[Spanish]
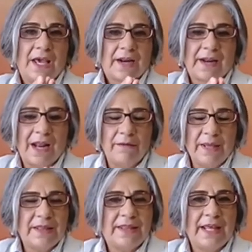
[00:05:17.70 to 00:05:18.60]

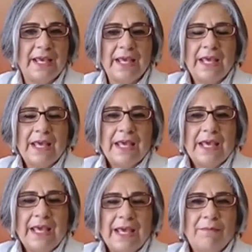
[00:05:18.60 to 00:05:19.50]
realmente
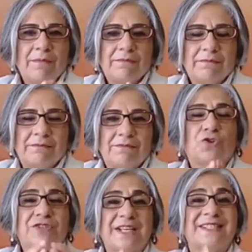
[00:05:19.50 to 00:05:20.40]
eh,
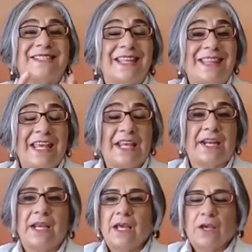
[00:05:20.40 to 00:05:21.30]
nos hace
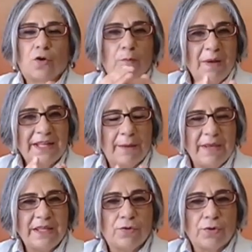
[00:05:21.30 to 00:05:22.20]
sentir
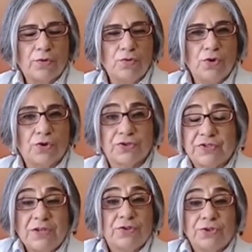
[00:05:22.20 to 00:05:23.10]
completamente
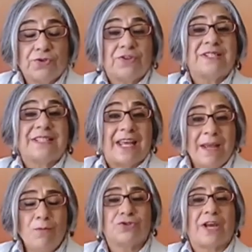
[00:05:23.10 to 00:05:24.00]
orgullosos. Y nosotros
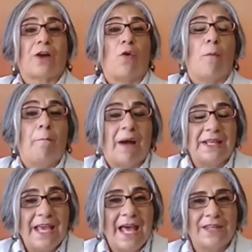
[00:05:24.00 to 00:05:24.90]
estaremos
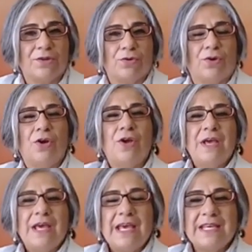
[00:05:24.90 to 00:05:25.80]
acompañando
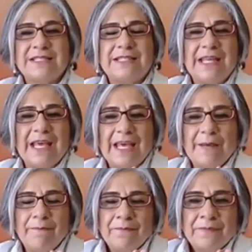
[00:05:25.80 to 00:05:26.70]
este,